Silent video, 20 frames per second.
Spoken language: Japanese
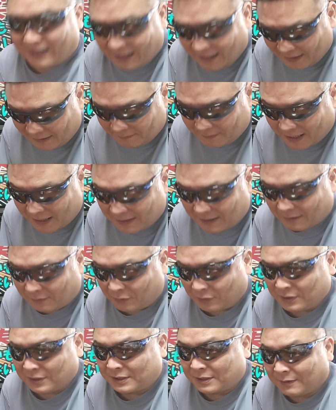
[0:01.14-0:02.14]
はい、皆さん
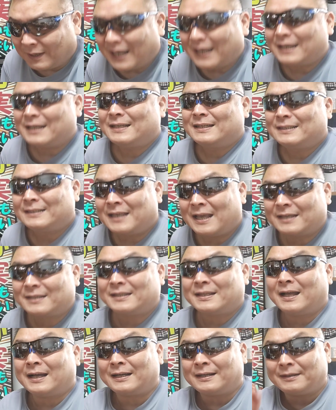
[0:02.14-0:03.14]
こんにちは。元
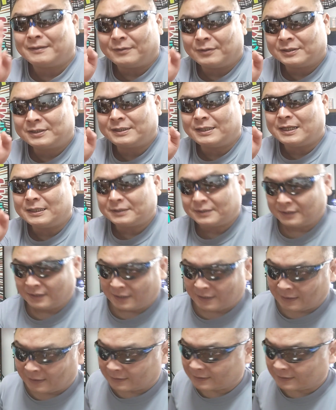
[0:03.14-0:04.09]
気なおじです。